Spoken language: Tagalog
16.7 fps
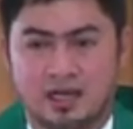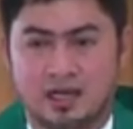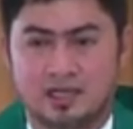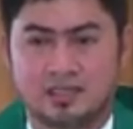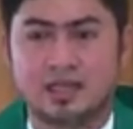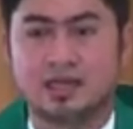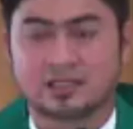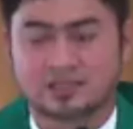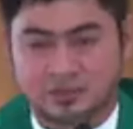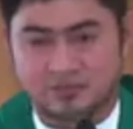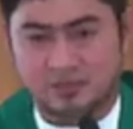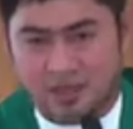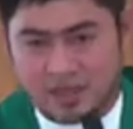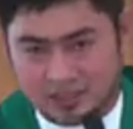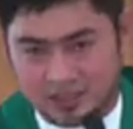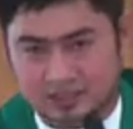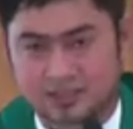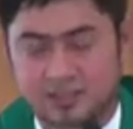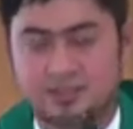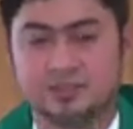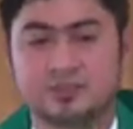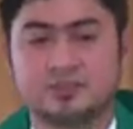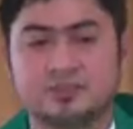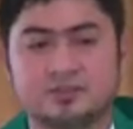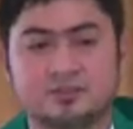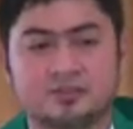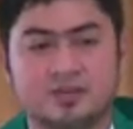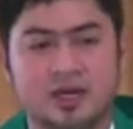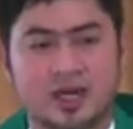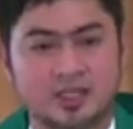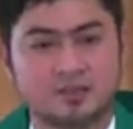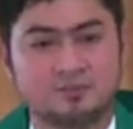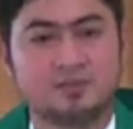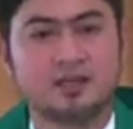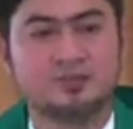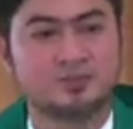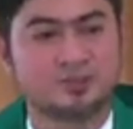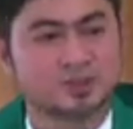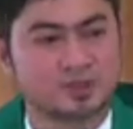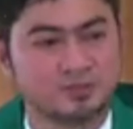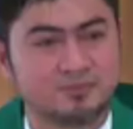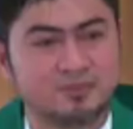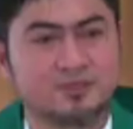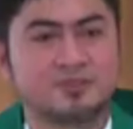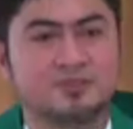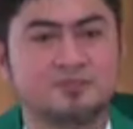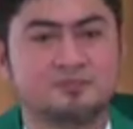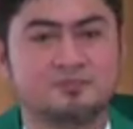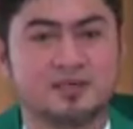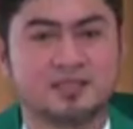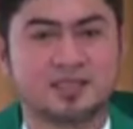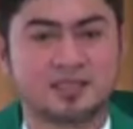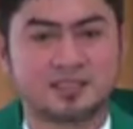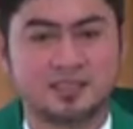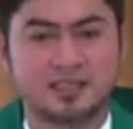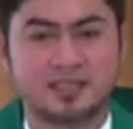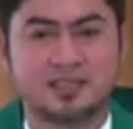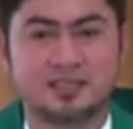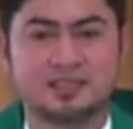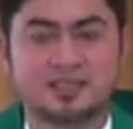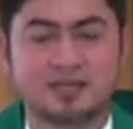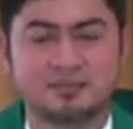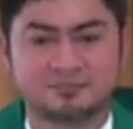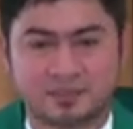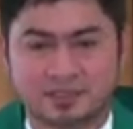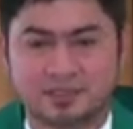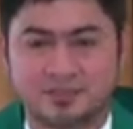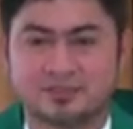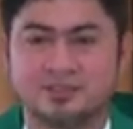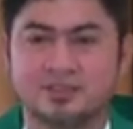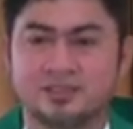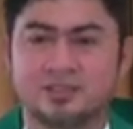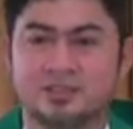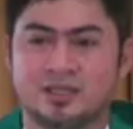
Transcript: anak, yung mga anak ninyo, ano bang gusto mo pagdating ng panahon?